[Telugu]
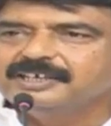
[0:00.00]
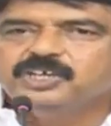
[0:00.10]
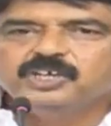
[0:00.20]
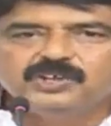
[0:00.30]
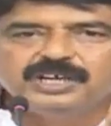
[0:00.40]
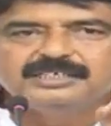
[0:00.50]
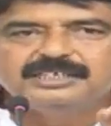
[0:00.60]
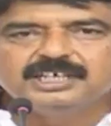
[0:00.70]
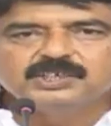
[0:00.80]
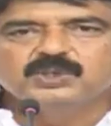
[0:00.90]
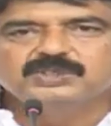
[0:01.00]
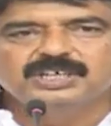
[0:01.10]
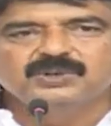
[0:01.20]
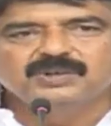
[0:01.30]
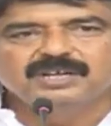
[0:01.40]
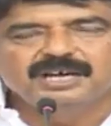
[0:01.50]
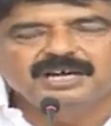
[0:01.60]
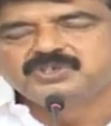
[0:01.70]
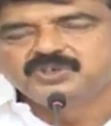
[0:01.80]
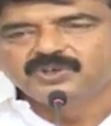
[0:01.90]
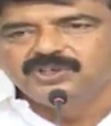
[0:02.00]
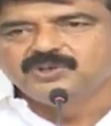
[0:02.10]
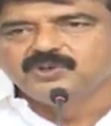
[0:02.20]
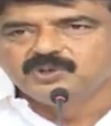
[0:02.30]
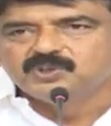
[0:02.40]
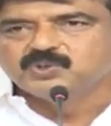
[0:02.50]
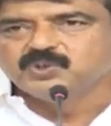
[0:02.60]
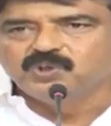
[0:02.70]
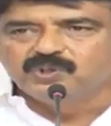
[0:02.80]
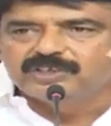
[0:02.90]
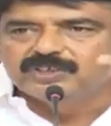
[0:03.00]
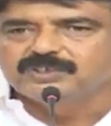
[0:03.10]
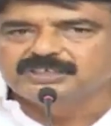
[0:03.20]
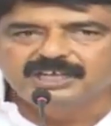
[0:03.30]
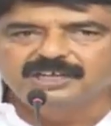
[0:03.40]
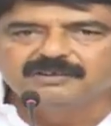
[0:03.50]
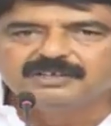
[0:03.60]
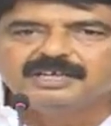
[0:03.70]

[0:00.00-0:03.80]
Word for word: నీరుగార్చి యుద్ధం చేయకుండా అర్జునుడు ఈరుడు సూర్యుడు నువ్వు యుద్ధం చేయలేవు